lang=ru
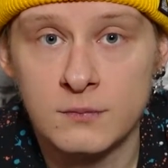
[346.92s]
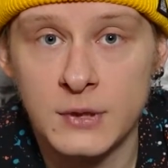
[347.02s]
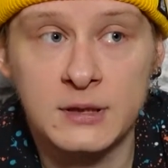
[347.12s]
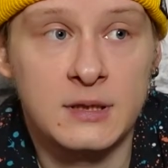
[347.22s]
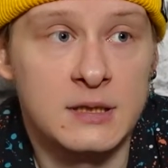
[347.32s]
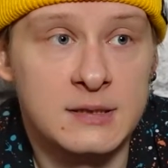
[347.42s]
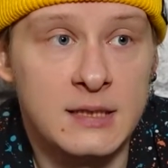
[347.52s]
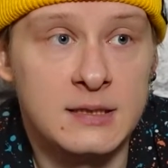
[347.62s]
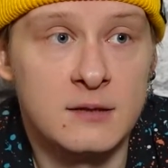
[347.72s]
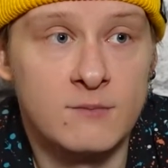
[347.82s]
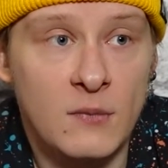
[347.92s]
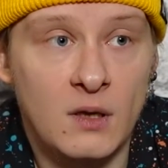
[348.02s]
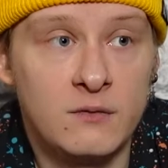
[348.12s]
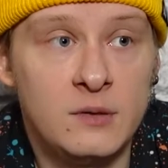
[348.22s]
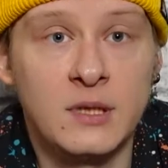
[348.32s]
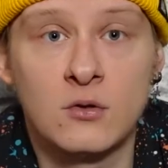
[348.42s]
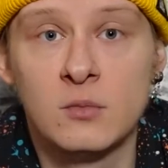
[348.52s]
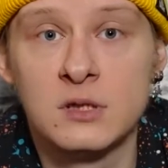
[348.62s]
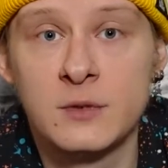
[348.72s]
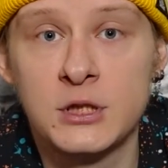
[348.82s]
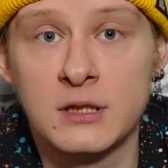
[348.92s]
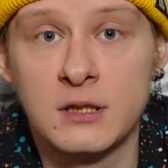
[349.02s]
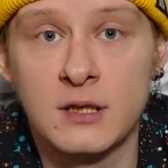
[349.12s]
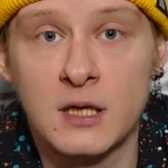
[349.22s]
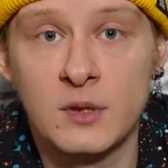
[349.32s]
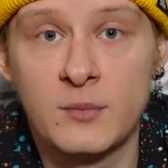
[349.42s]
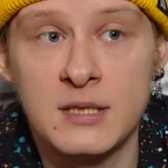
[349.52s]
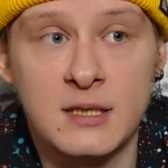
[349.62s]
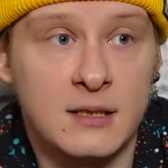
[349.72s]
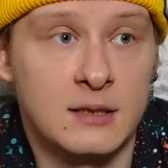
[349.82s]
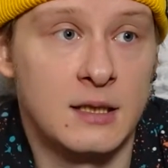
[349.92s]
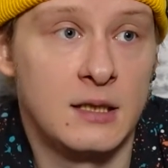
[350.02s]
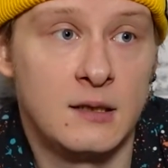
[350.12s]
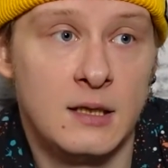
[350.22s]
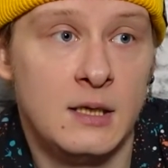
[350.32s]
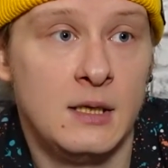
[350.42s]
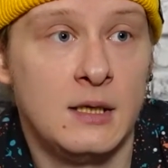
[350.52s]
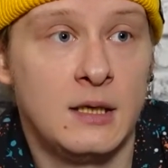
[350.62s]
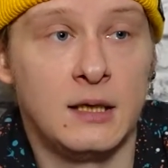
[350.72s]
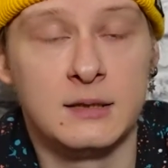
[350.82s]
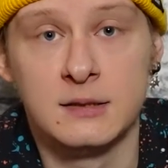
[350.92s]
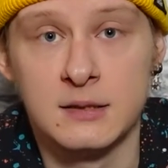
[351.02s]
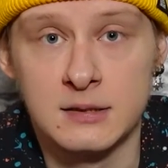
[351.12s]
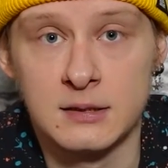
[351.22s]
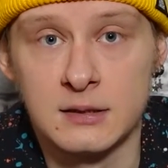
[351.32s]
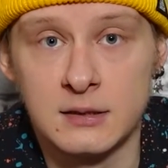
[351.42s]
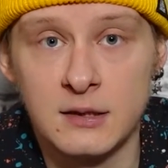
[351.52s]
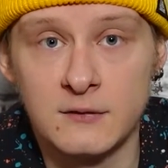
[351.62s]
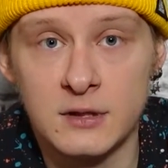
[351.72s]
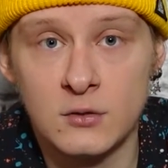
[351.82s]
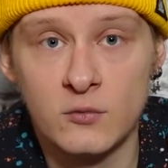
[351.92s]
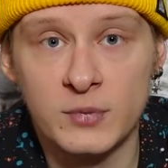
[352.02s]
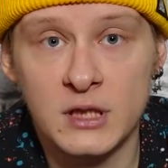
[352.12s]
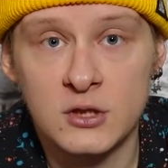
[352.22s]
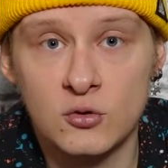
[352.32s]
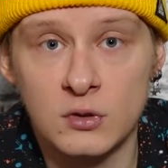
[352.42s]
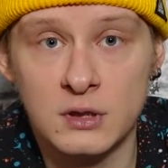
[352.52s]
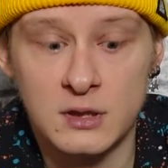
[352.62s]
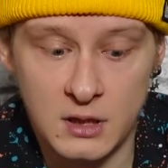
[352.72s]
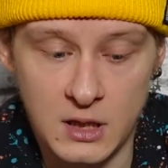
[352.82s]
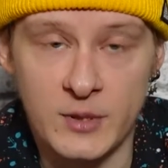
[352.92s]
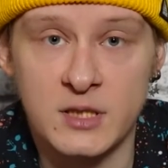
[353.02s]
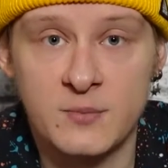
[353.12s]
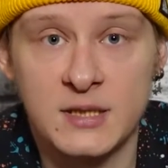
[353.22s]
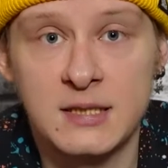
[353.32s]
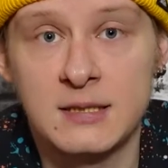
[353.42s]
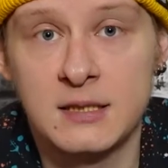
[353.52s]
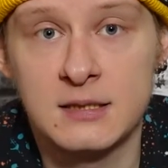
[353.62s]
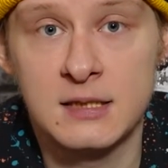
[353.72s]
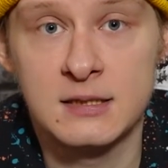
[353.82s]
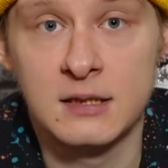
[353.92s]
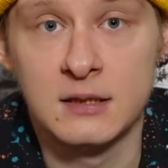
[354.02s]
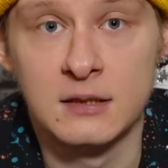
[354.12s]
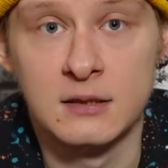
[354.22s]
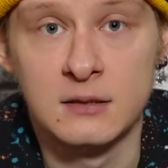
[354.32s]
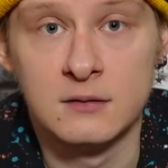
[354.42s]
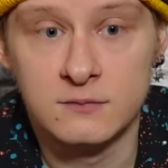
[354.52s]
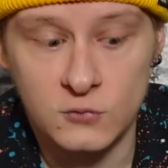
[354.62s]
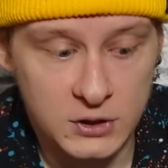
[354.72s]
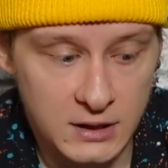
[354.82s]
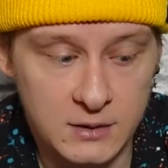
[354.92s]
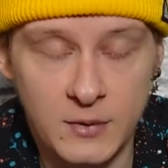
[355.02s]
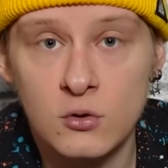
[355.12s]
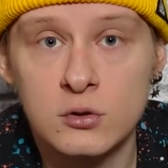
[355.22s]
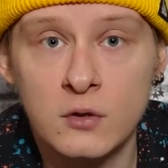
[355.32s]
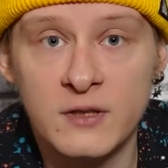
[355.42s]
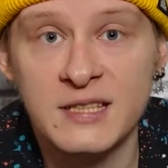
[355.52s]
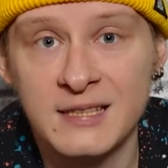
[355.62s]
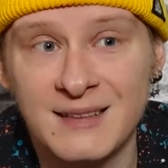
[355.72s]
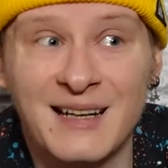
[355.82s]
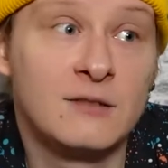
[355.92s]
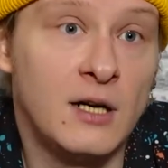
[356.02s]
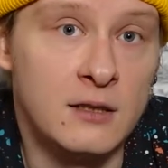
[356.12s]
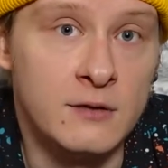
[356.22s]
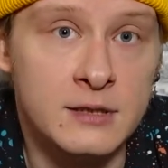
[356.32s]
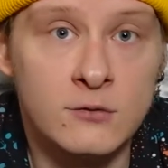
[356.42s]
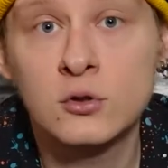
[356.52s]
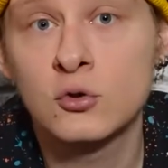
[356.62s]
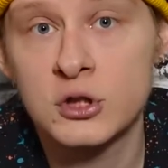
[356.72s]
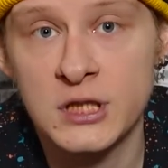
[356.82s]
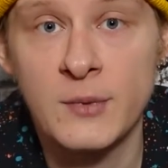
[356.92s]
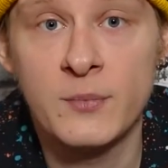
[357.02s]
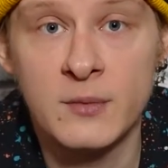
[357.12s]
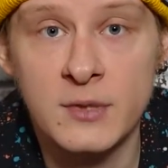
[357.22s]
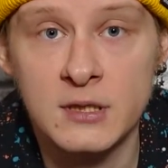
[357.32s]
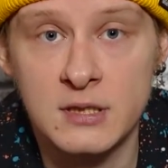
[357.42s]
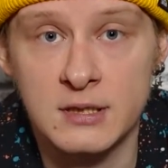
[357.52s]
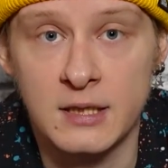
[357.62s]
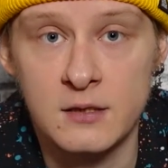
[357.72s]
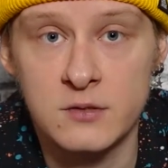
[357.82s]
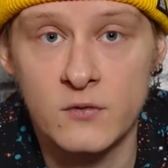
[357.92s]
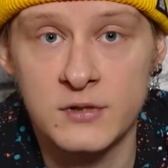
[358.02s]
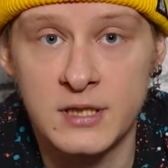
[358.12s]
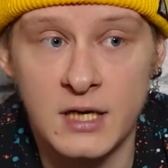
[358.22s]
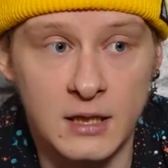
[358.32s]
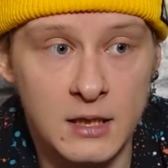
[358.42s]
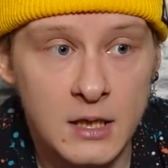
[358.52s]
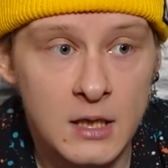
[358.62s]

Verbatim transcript: Это как, знаете, фильм такой был замечательный «Корабль-призрак», когда один из э, главных героев подошел к команде спасателей и сказал э, вот такие мои условия, нет, отваливайте. Вот то же самое примерно состоялось в сериала.